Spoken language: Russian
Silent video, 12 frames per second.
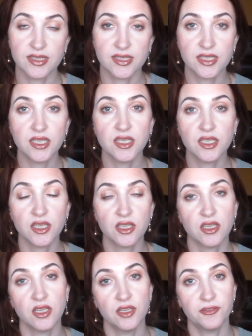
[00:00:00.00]

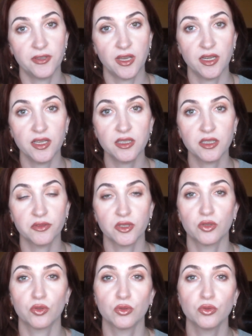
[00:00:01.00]
синий или фиолетовый,
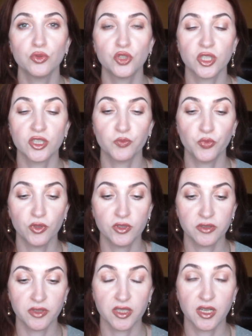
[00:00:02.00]
то лучше
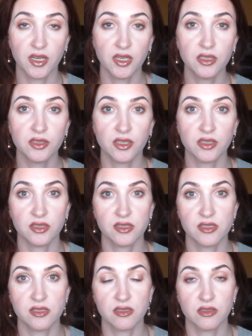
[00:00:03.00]
использовать корректор
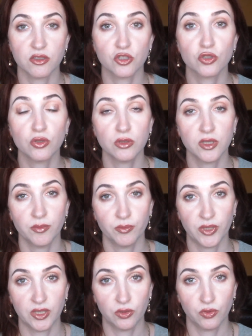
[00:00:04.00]
с желтым
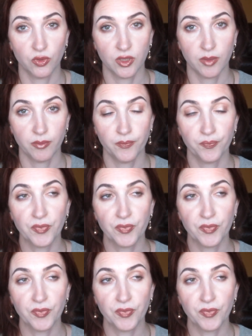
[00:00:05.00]
подтоном.